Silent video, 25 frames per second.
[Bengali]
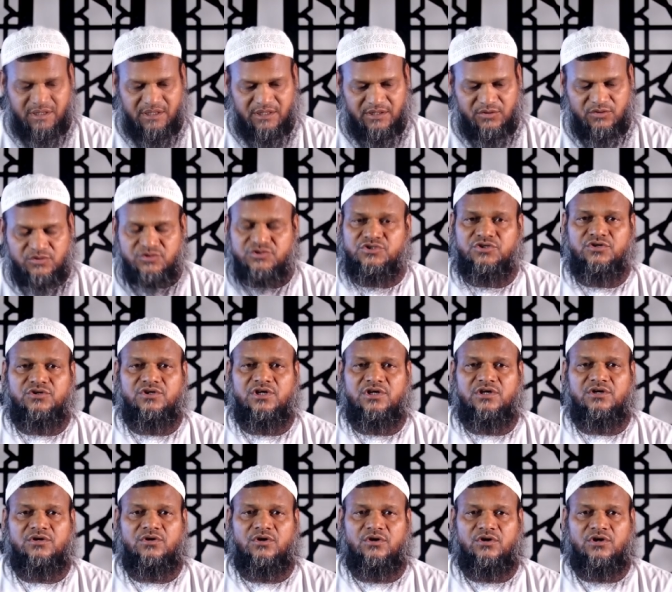
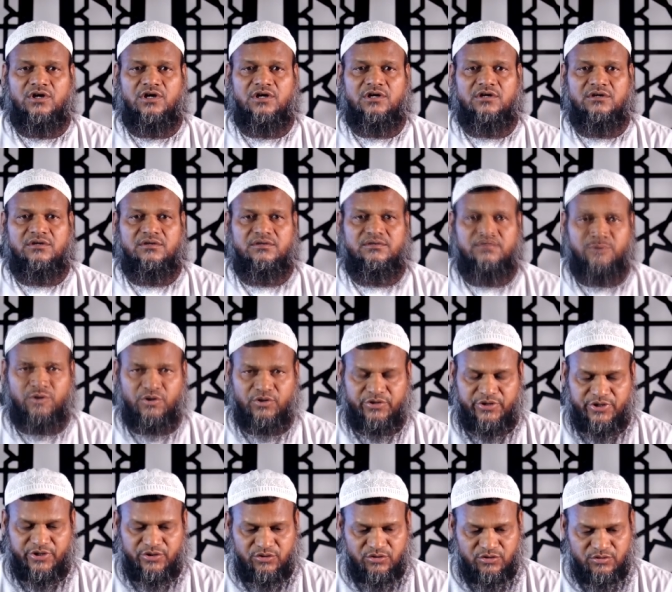আলোচনা করার
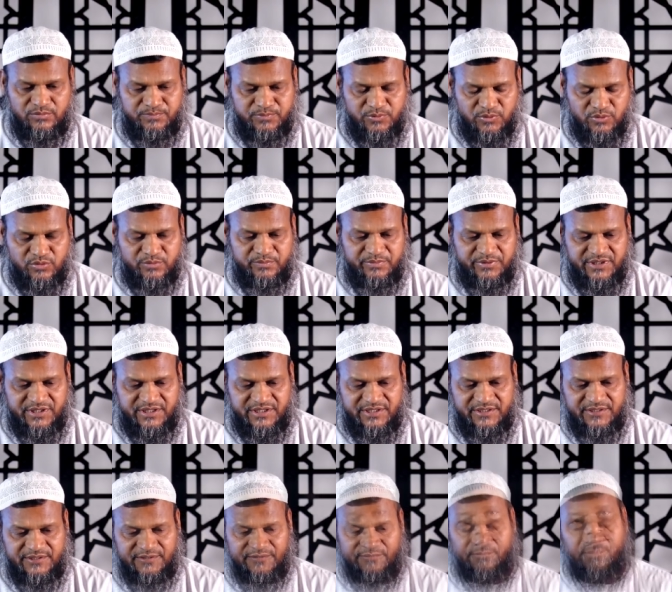পরেও পূর্বে
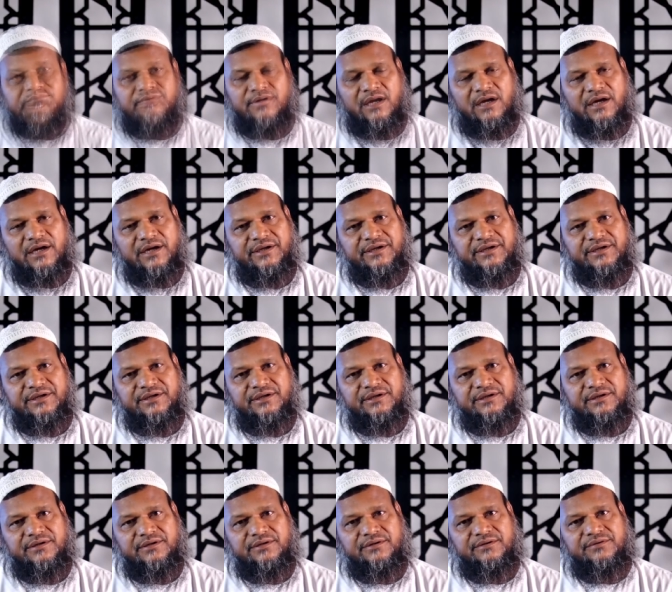প্রায়
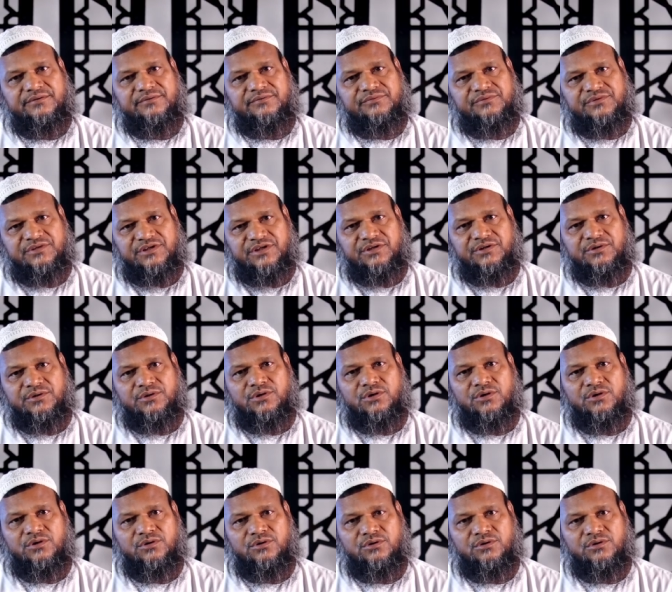দীর্ঘ